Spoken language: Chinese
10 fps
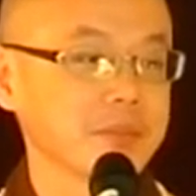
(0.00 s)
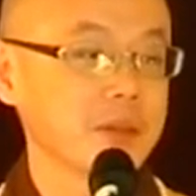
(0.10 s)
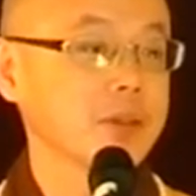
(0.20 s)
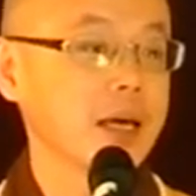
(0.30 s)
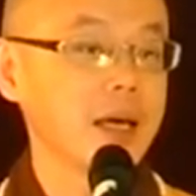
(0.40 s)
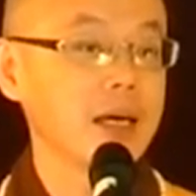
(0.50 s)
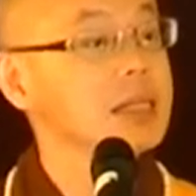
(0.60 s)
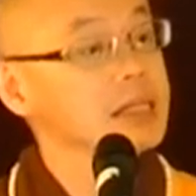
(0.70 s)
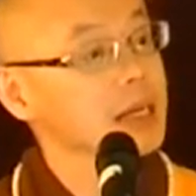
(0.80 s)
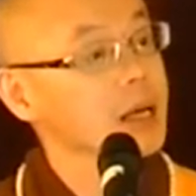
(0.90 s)
对不对？你
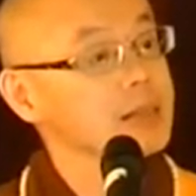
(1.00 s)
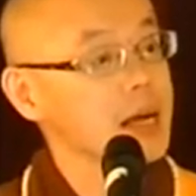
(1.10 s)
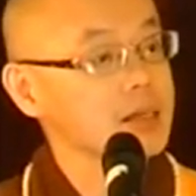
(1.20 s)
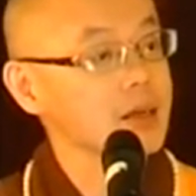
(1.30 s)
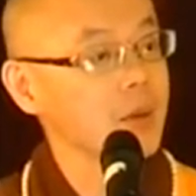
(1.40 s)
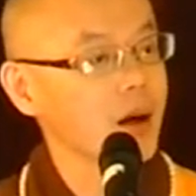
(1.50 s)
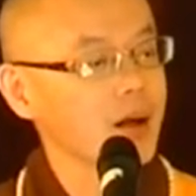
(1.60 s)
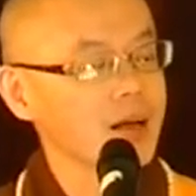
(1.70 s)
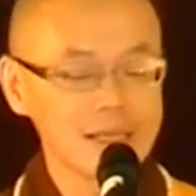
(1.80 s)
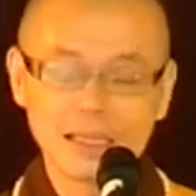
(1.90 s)
想要讲什么？”
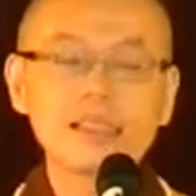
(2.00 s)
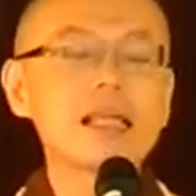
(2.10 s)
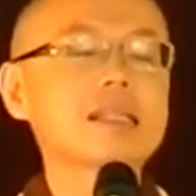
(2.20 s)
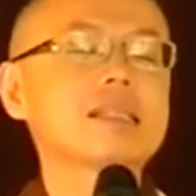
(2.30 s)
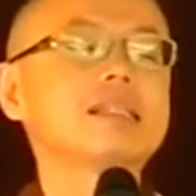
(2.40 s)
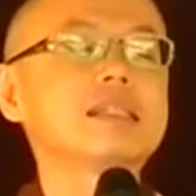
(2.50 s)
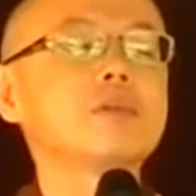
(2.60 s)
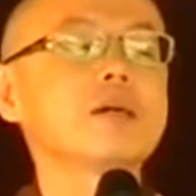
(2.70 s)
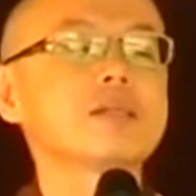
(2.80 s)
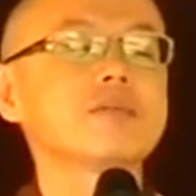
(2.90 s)
其实他是希
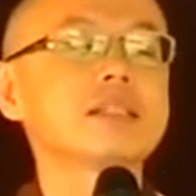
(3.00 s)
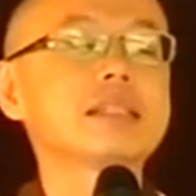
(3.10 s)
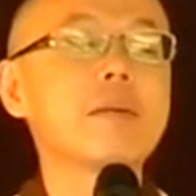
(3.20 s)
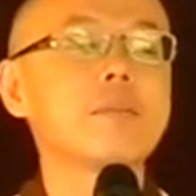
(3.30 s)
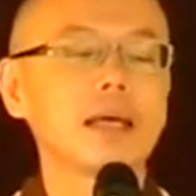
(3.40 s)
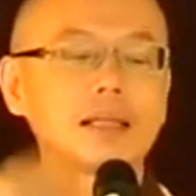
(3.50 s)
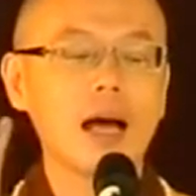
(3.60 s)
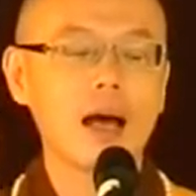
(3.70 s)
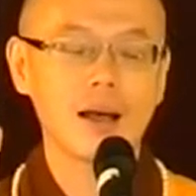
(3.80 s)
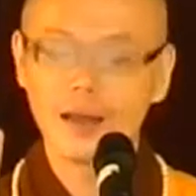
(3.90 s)
望师傅赞美
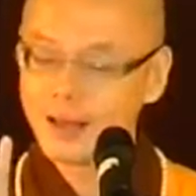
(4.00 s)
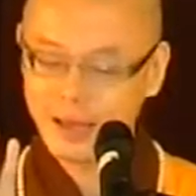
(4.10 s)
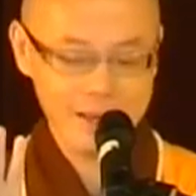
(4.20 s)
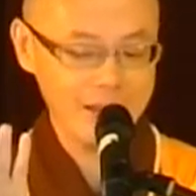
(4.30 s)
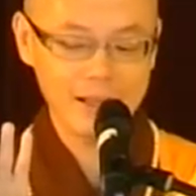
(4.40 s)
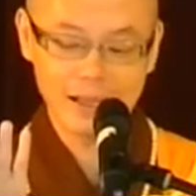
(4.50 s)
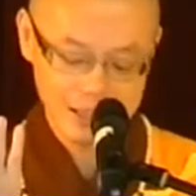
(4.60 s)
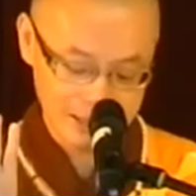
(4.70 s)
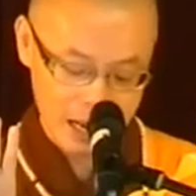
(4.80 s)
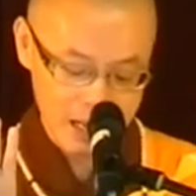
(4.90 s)
他，哎，
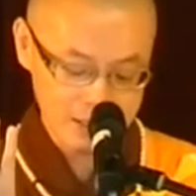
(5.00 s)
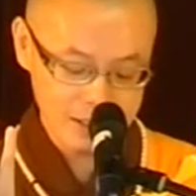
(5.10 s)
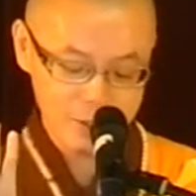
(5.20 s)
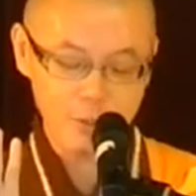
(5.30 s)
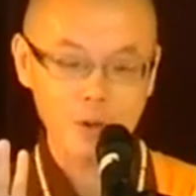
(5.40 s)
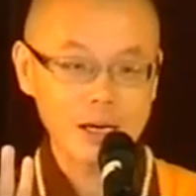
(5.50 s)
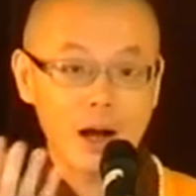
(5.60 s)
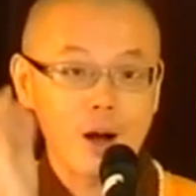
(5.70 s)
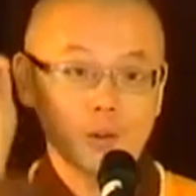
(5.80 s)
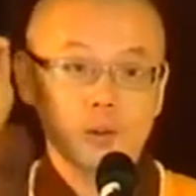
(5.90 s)
答案呢是我刚
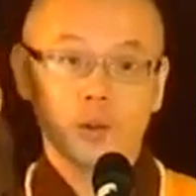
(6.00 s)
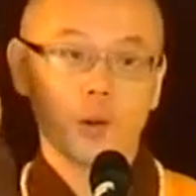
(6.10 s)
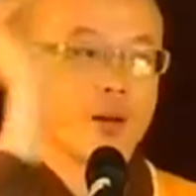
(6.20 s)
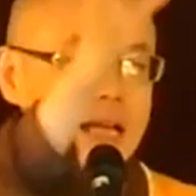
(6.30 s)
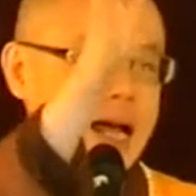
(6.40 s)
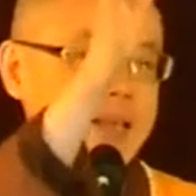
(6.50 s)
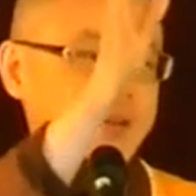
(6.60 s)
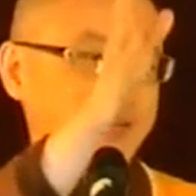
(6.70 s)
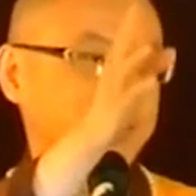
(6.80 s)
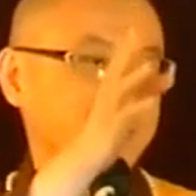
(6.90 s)
好戳他一
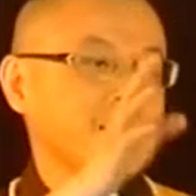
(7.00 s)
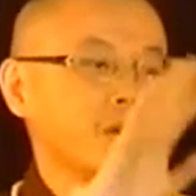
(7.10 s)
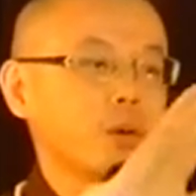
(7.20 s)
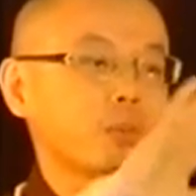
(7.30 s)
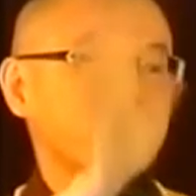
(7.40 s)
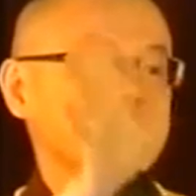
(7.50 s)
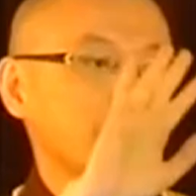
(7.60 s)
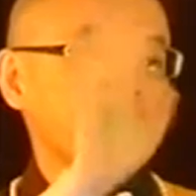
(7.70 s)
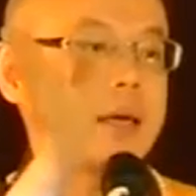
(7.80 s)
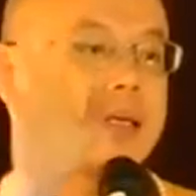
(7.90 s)
顿呢，我不会
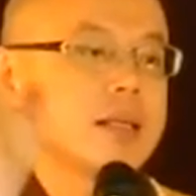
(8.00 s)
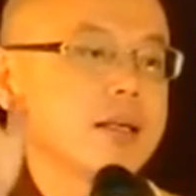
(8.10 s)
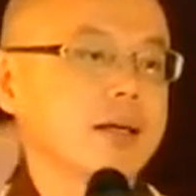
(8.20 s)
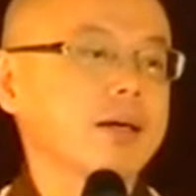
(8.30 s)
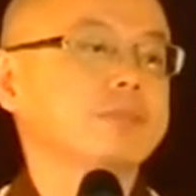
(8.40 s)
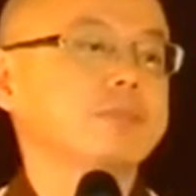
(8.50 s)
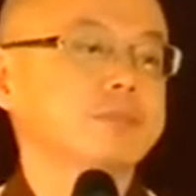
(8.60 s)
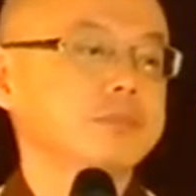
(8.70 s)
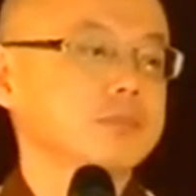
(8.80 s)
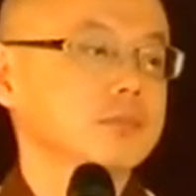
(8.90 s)
赞美你的，
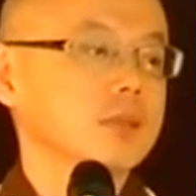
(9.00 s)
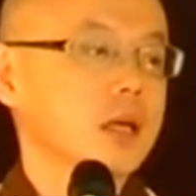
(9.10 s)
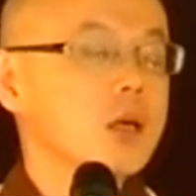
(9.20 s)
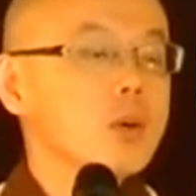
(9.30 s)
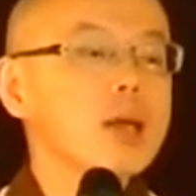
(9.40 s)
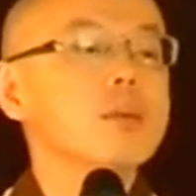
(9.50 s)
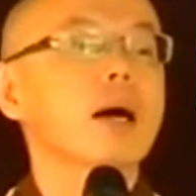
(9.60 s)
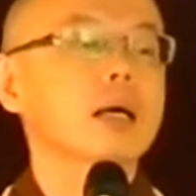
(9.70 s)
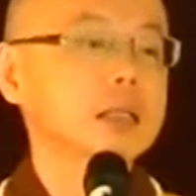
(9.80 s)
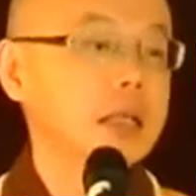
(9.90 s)
因为什
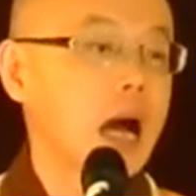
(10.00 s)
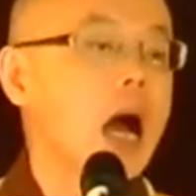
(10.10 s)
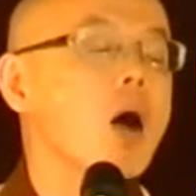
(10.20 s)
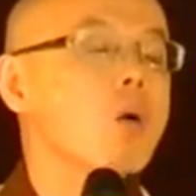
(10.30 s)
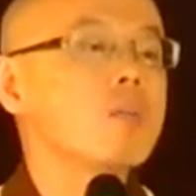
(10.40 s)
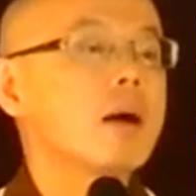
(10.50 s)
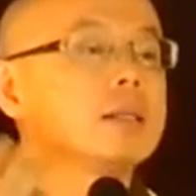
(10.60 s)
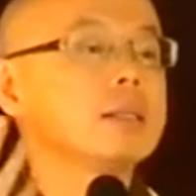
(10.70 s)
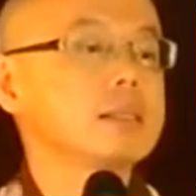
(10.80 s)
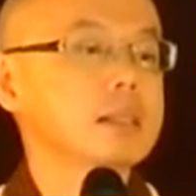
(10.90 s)
么？你傲慢
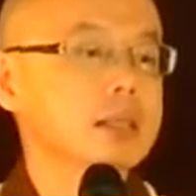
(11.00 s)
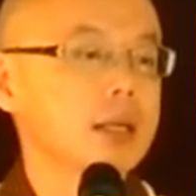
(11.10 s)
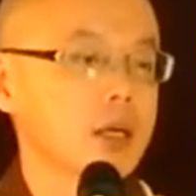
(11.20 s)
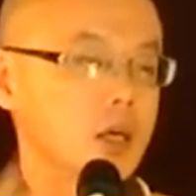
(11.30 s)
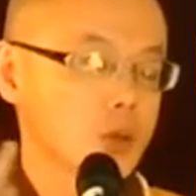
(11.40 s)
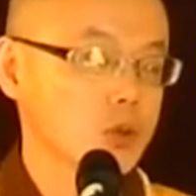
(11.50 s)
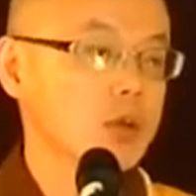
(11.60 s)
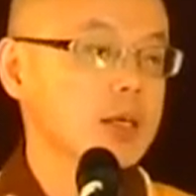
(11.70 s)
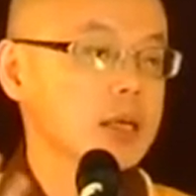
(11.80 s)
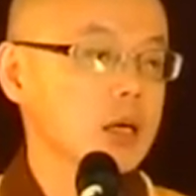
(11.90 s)
的心啊，
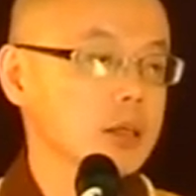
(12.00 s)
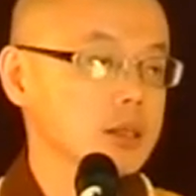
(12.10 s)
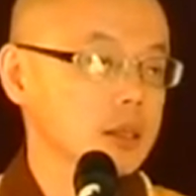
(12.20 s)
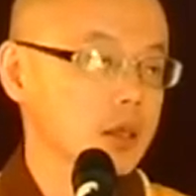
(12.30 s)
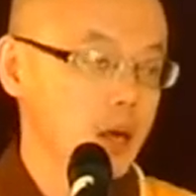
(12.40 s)
炫耀的心，